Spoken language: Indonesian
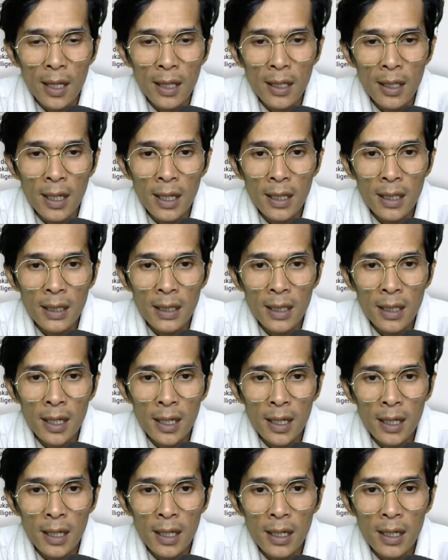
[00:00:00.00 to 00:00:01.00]
Yang
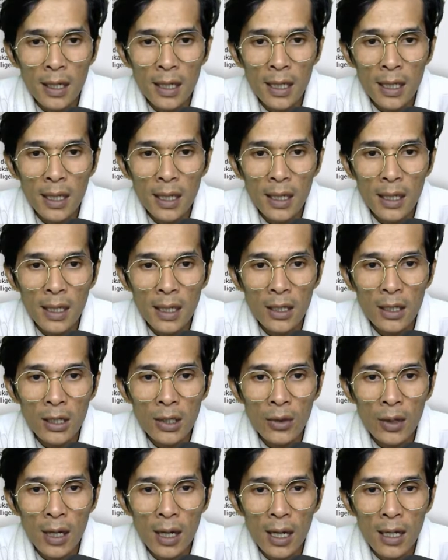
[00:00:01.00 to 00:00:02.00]
ketiga ada hit
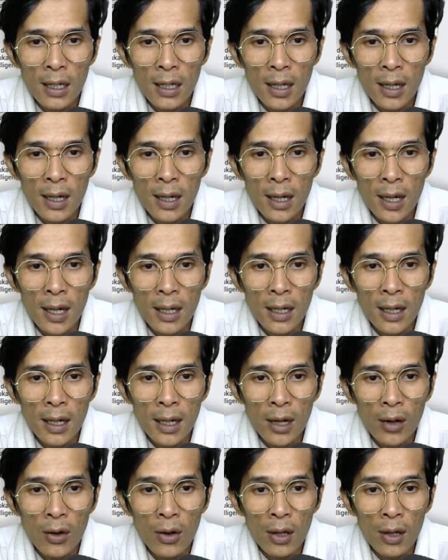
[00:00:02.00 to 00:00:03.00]
atau runner
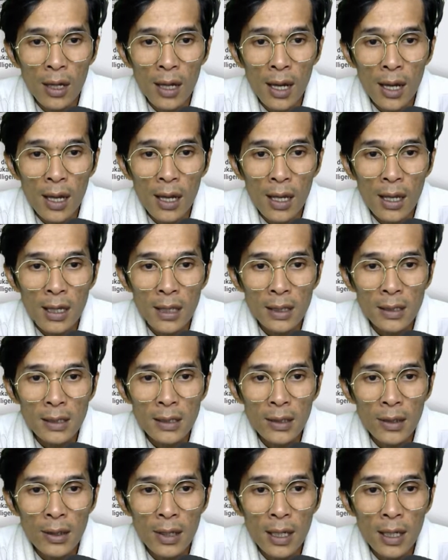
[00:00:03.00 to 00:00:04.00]
adalah orang
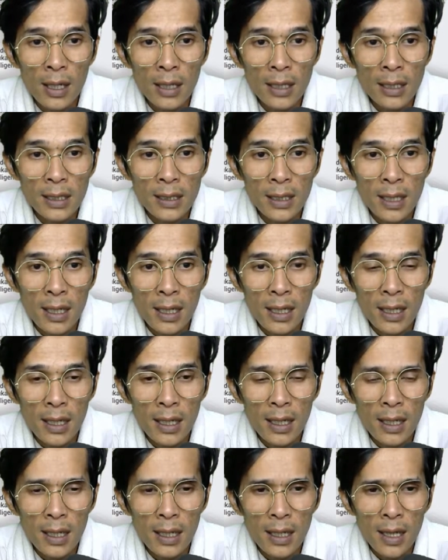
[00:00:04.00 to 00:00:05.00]
seorang listener
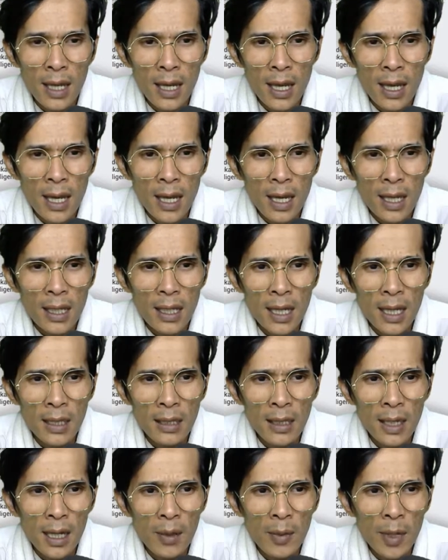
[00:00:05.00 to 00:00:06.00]
yang
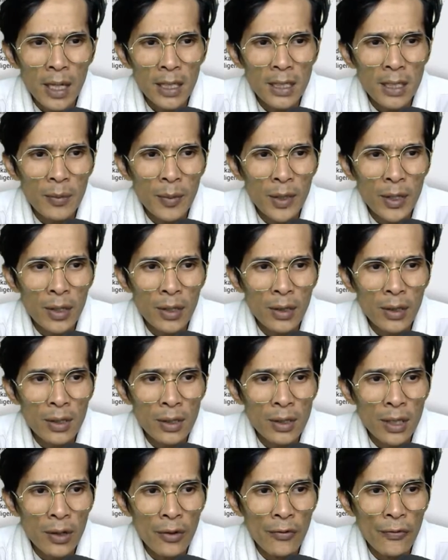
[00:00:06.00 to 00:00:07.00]
telah berhasil mendownload
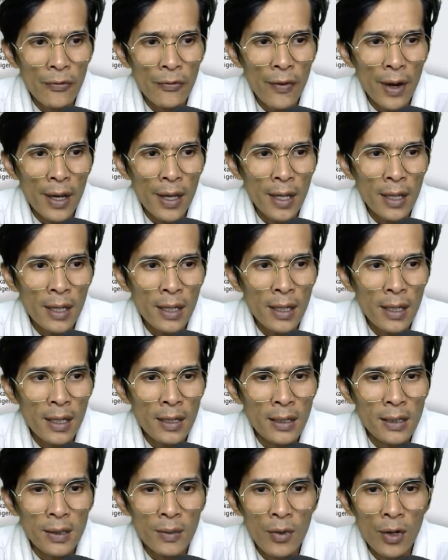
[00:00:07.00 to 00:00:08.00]
seluruh file
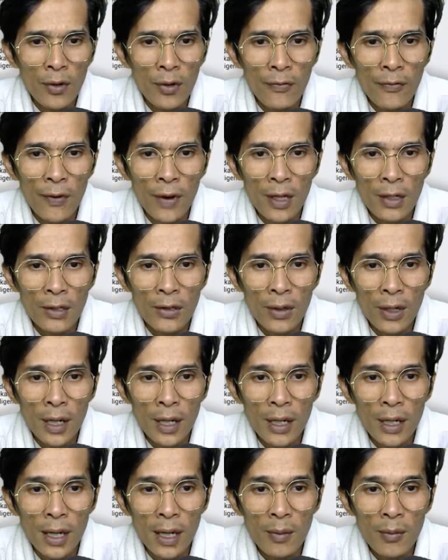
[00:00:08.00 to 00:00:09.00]
dari sebuah file
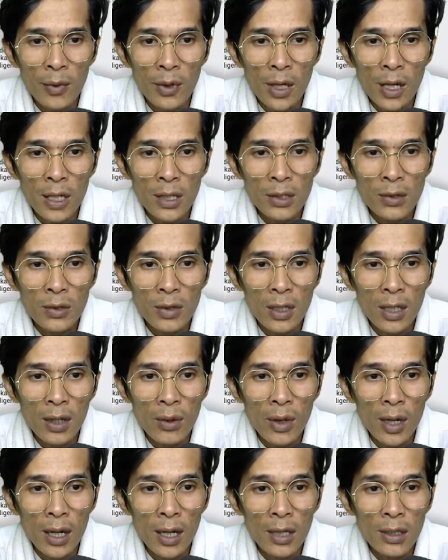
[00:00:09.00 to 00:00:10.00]
torrent namun langsung
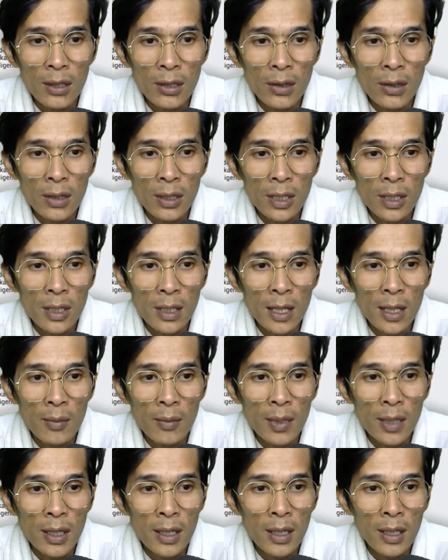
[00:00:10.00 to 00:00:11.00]
keluar atau tidak
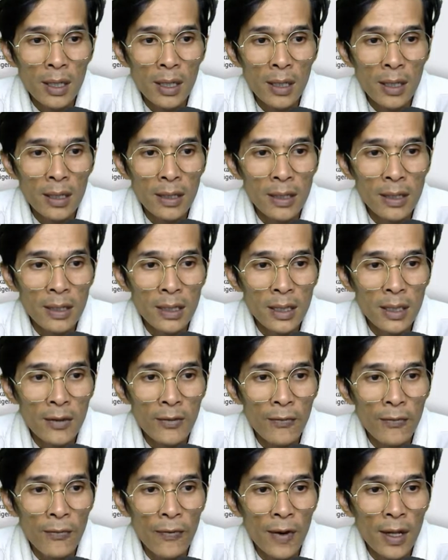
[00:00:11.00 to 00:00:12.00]
mengseed
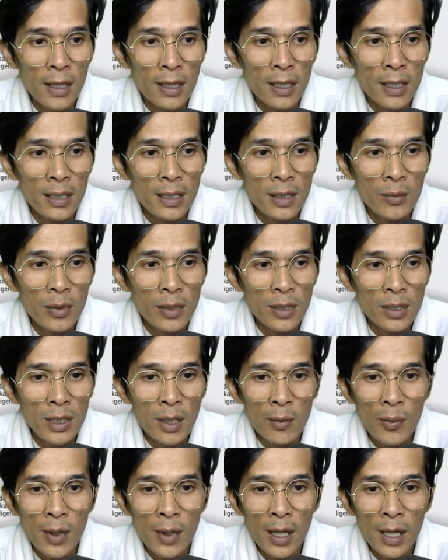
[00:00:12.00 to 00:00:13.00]
file tersebut
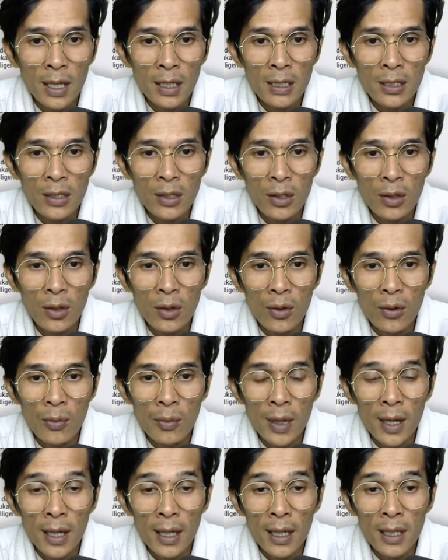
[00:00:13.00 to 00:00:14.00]
sampai rasio
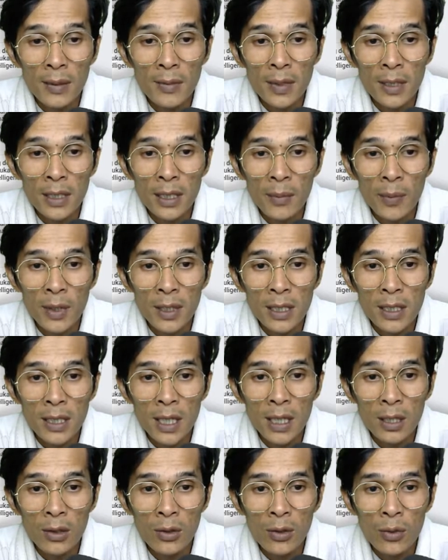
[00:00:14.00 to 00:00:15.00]
mereka mencapai
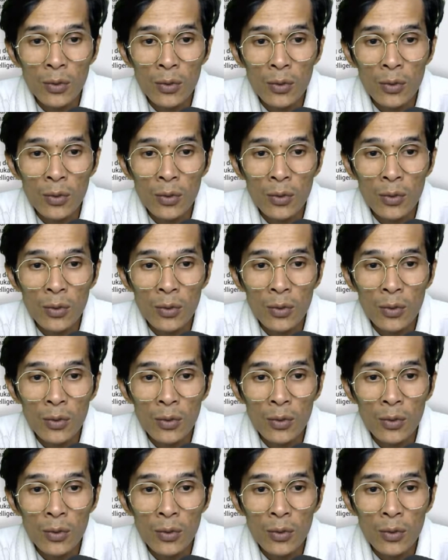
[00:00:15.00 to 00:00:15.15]
1.0.